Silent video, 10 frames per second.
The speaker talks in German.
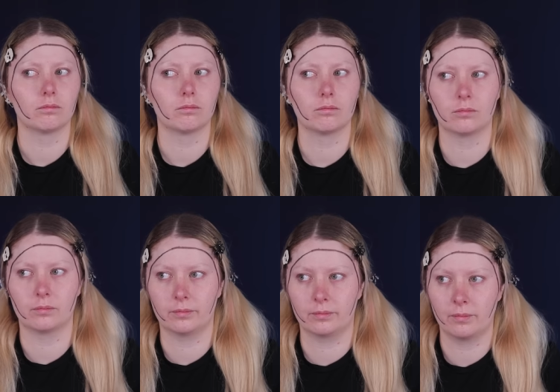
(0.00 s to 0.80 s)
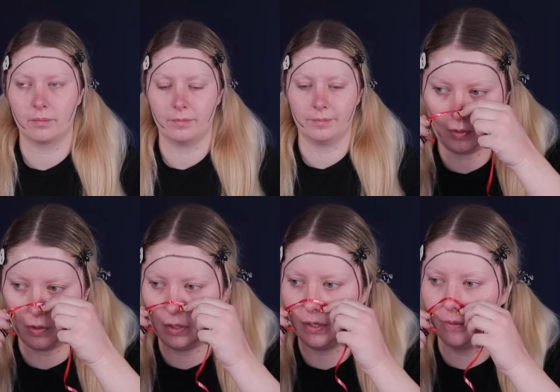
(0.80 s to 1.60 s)
Mhm,
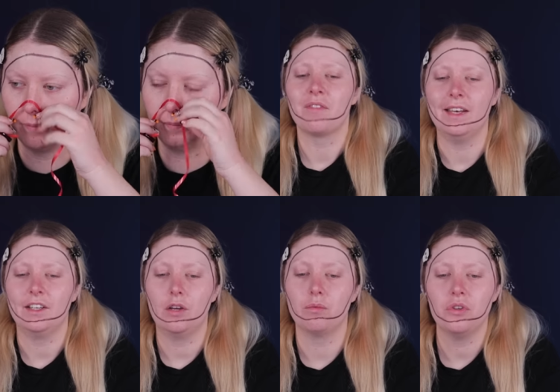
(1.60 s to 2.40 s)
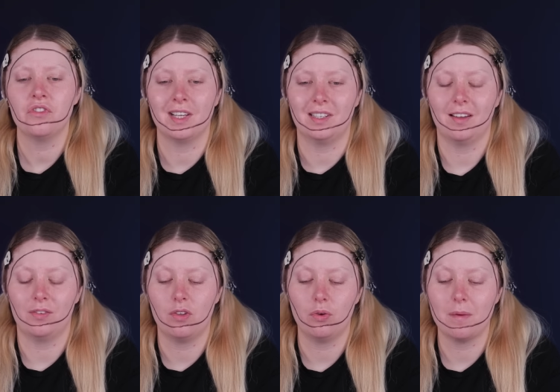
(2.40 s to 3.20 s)
okay. Wenn ich gewusst hätte,
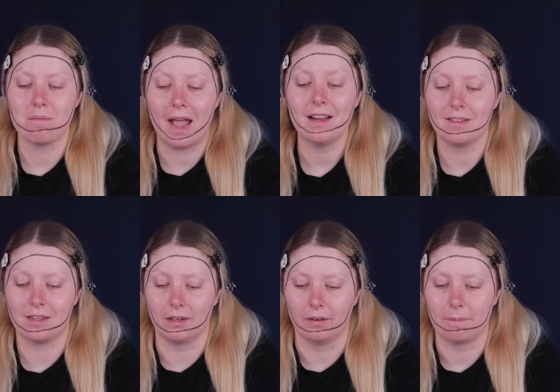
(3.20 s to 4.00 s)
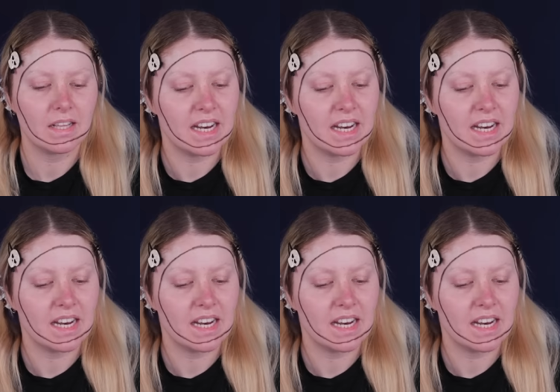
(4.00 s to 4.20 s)
dass wir so gemein sind,